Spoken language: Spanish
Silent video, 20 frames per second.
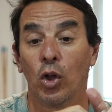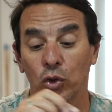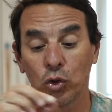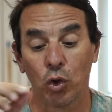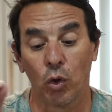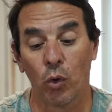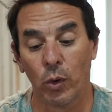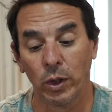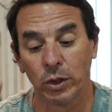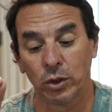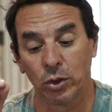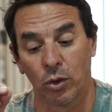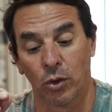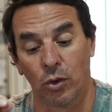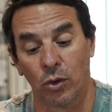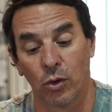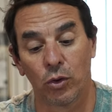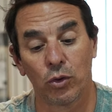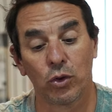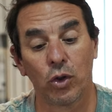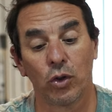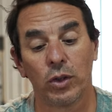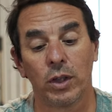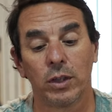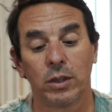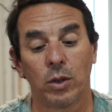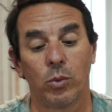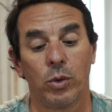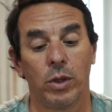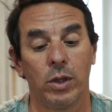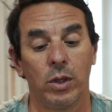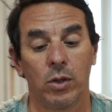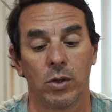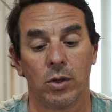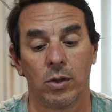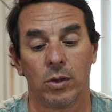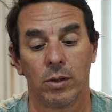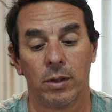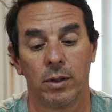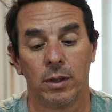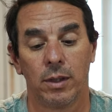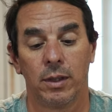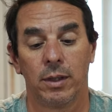Todo eso, ¿dónde está unido?